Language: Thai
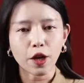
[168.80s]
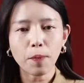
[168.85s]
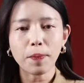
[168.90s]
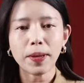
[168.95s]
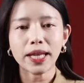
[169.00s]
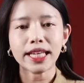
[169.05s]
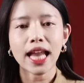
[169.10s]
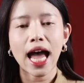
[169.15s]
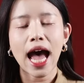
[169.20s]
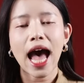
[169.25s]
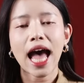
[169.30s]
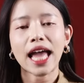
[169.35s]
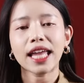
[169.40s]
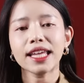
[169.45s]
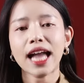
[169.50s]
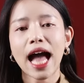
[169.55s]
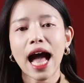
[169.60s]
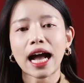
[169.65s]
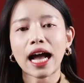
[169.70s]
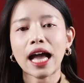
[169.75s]
ยก็ปิดท้าย
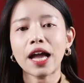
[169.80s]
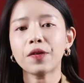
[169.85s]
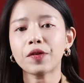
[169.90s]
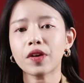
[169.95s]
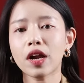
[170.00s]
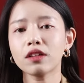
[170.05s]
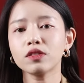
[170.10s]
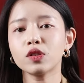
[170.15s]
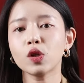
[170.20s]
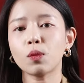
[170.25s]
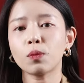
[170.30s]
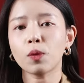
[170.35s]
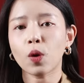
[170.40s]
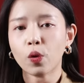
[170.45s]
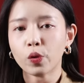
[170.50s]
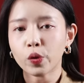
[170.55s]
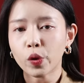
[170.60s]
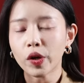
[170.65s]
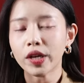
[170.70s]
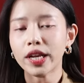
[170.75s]
อยากให้เรื่องจบล
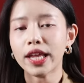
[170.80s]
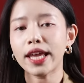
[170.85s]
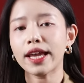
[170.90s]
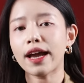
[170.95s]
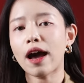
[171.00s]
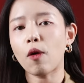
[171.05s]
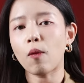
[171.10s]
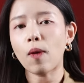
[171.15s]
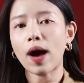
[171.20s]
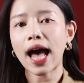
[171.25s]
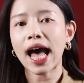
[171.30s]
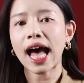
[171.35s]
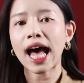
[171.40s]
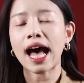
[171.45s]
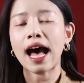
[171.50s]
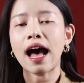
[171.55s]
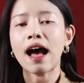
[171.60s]
งด้วยดีค่ะว่า